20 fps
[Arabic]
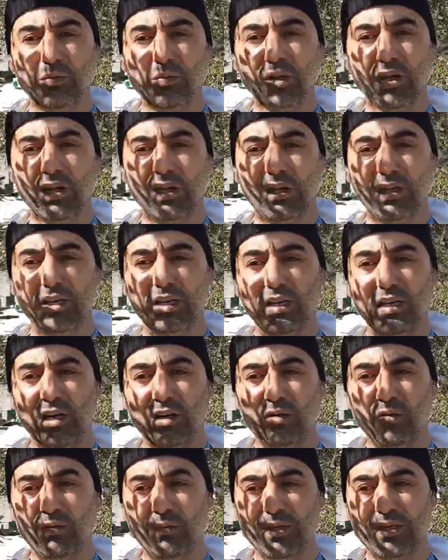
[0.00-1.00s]
الوقايه
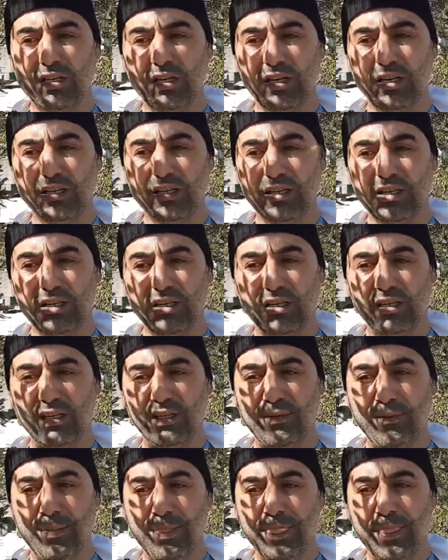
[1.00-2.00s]
او مثلا
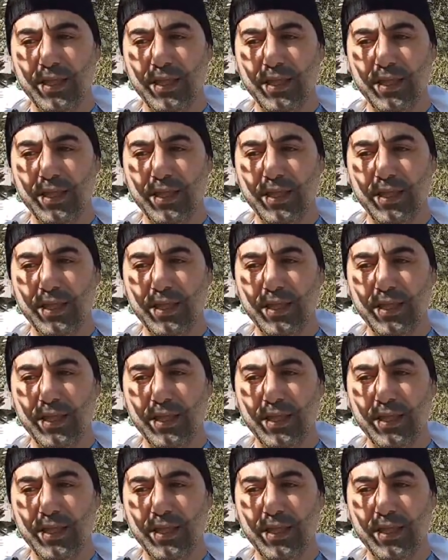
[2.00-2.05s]
آه،